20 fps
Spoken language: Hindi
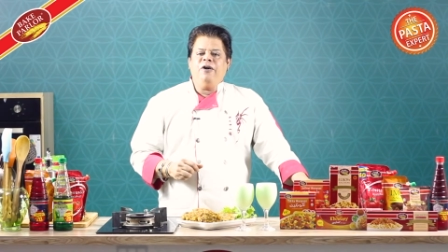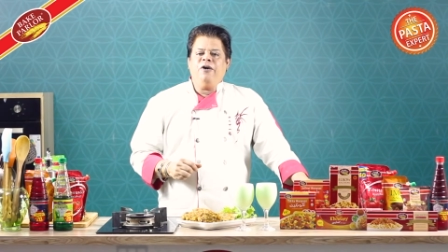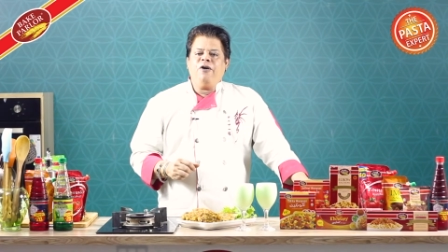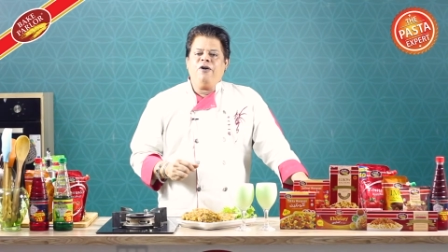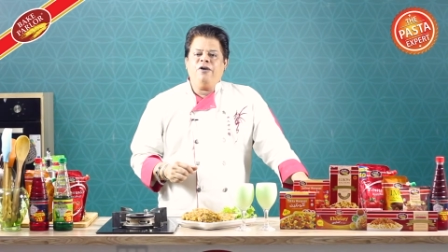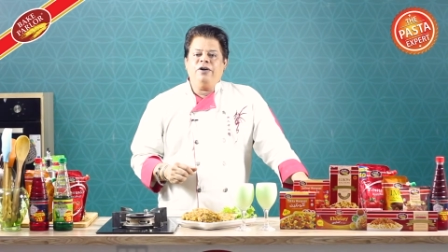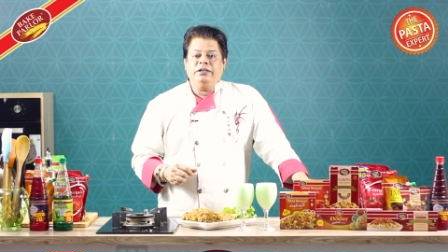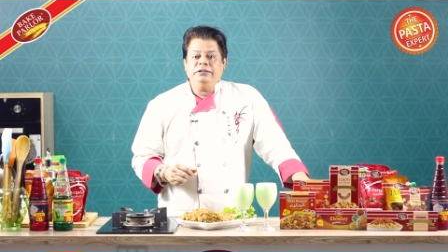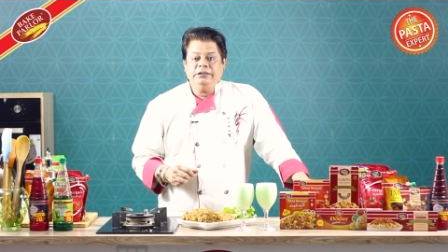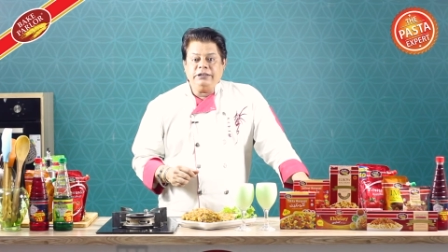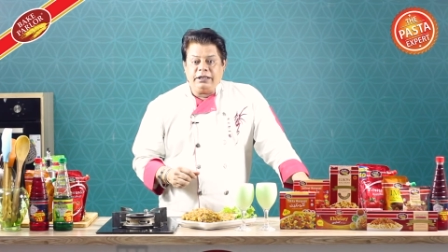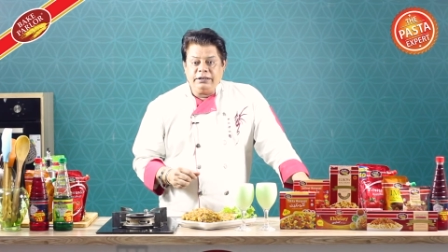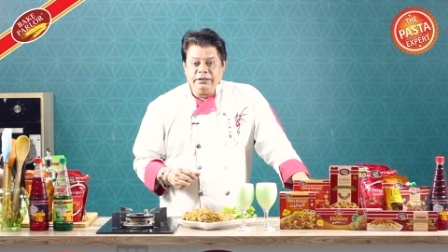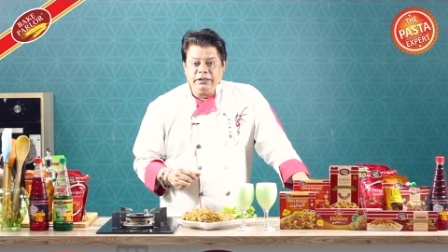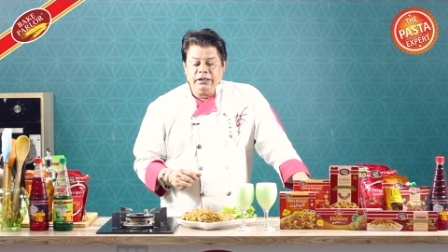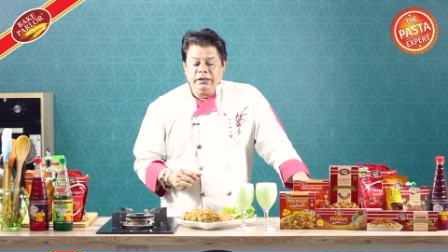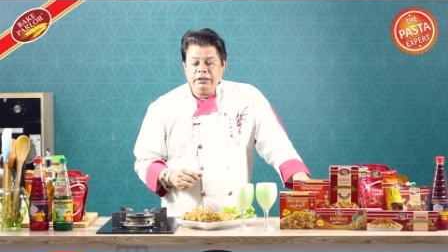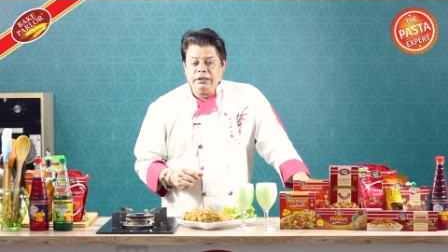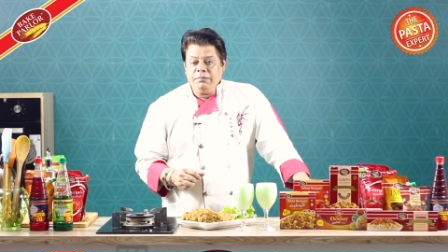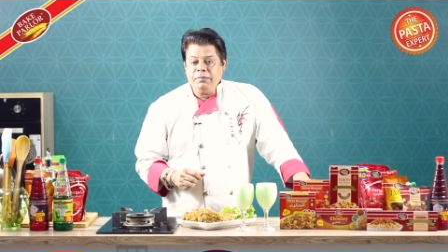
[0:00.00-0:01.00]
और
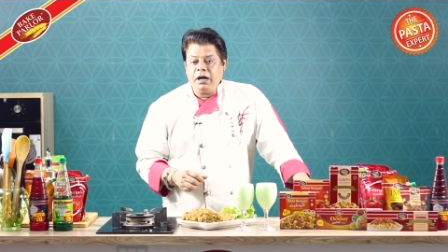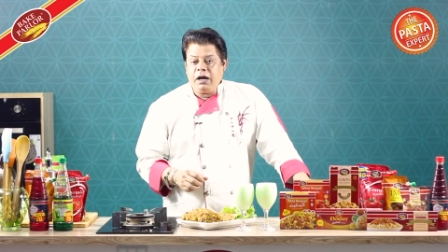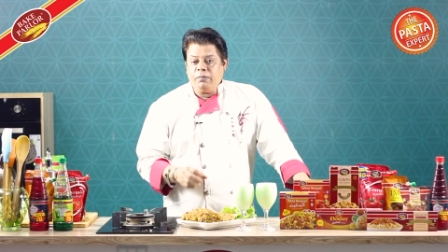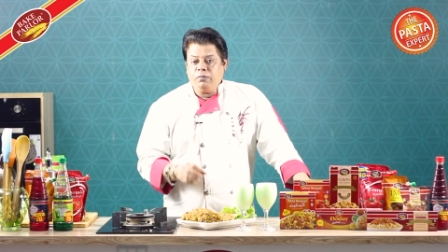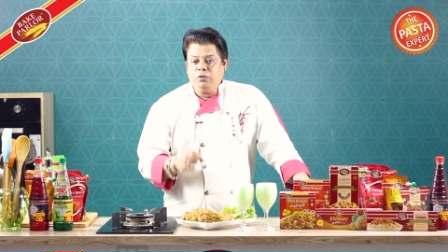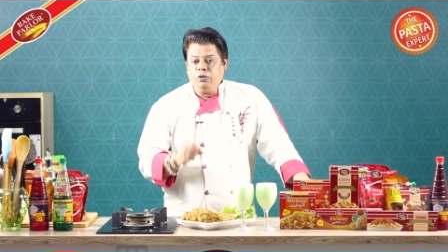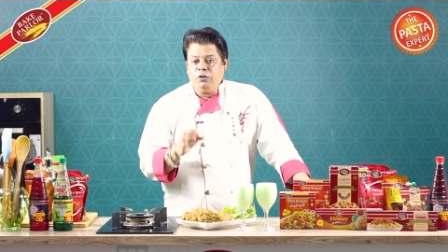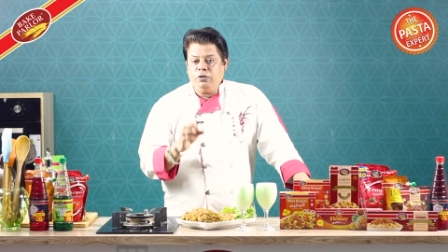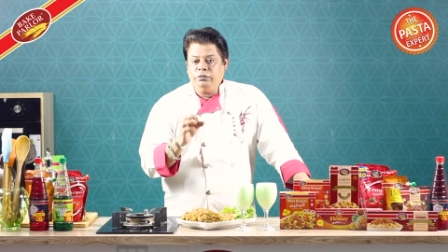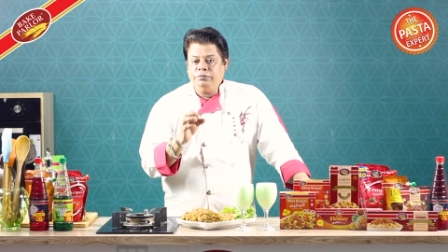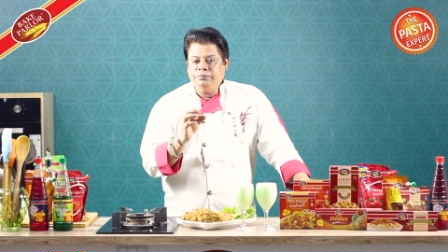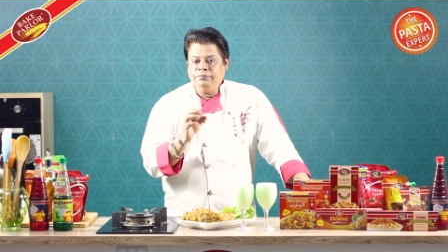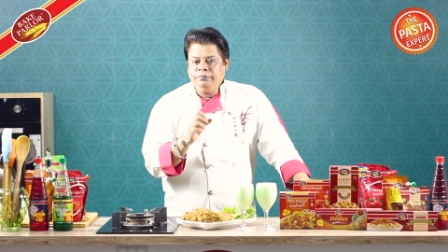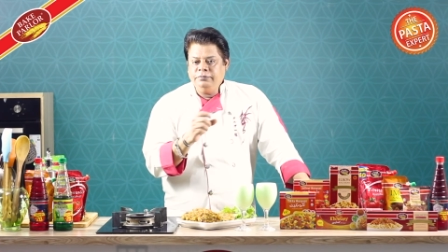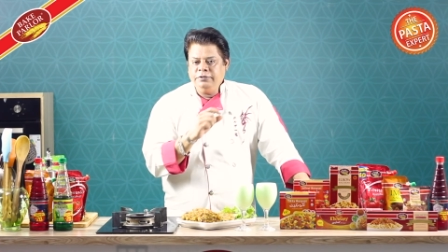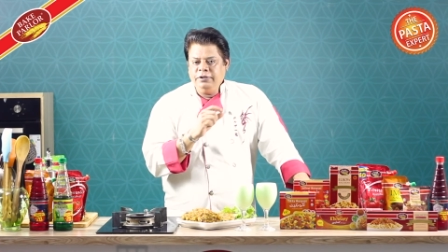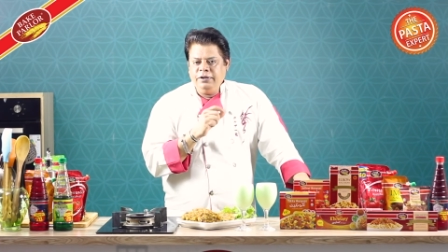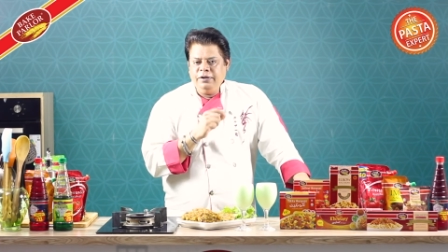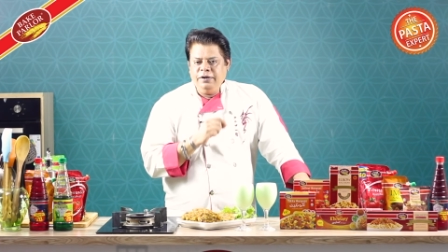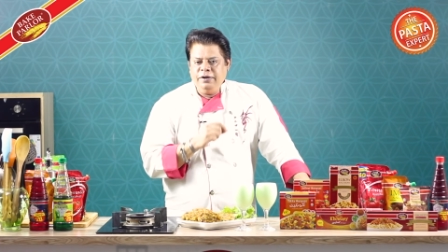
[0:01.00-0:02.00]
जाते जाते मैं आपको
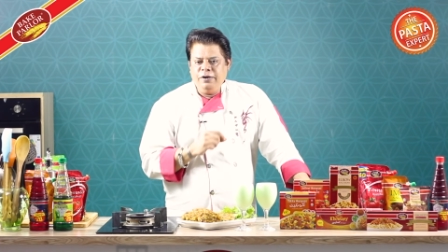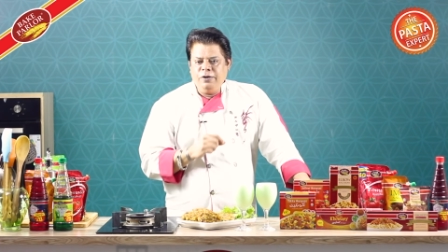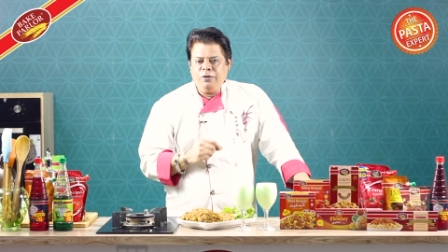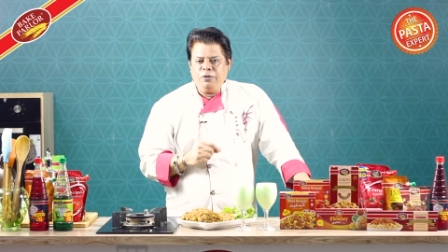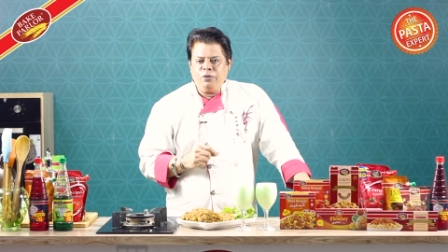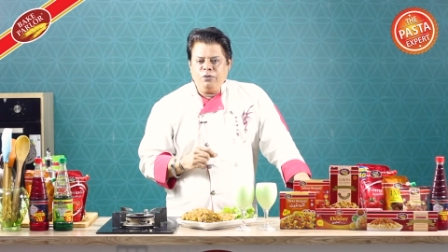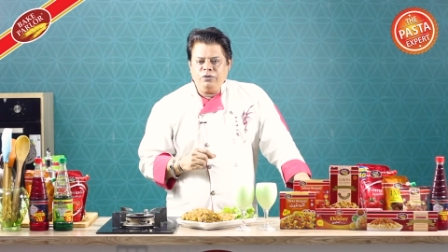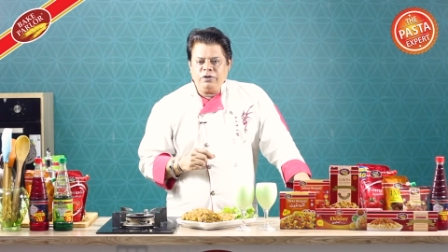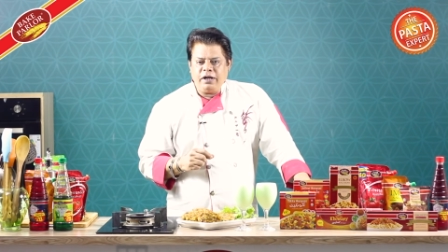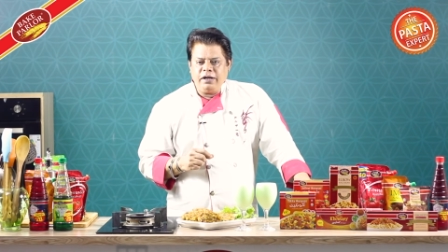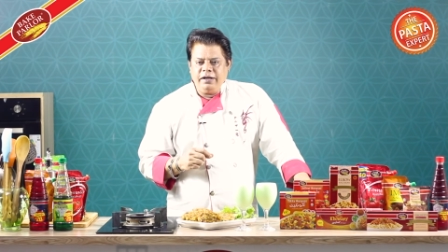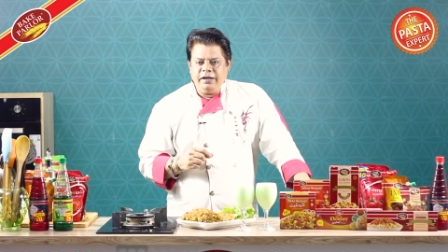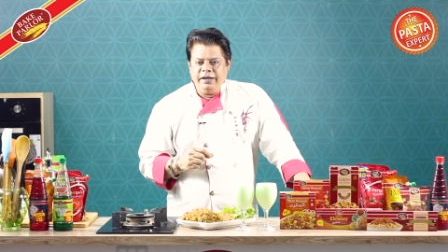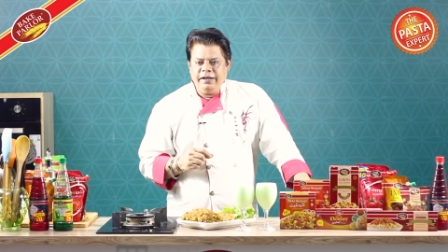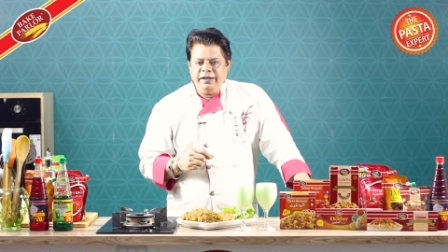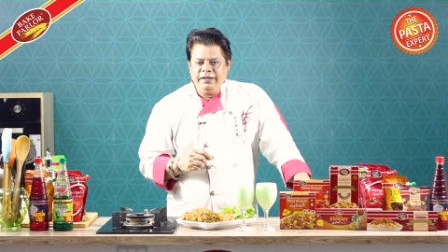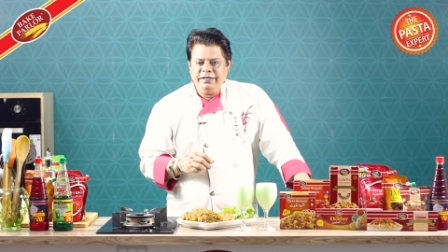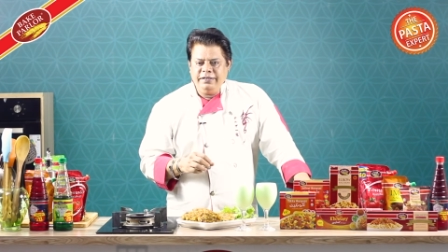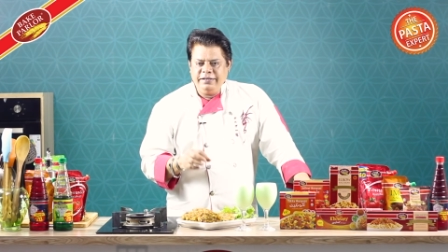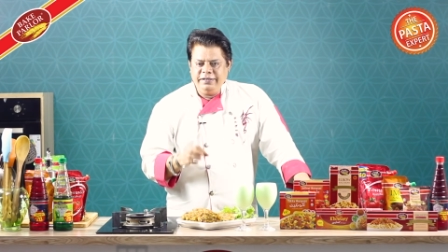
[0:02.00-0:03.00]
रोज़ाना
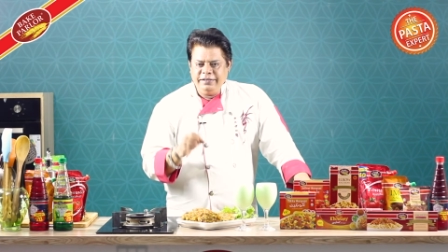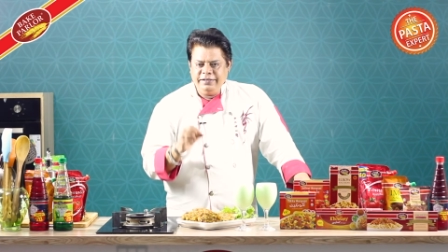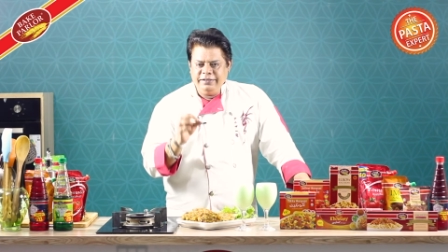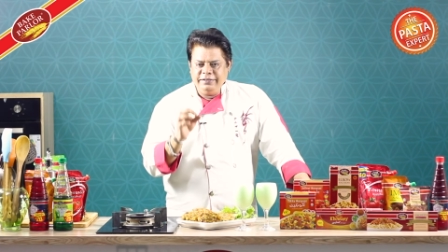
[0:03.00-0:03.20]
एक